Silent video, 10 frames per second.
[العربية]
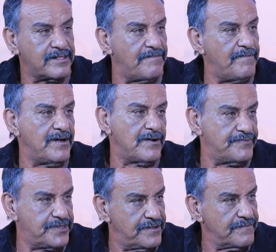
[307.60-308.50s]

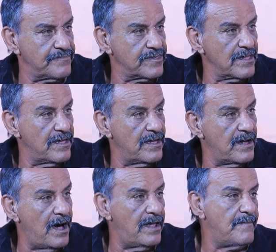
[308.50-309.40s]
350 اي
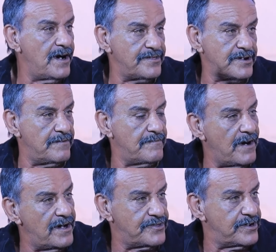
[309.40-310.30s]
انا ما ادري
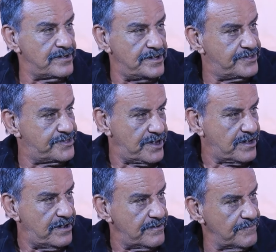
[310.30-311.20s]
ما ادري عندي سكر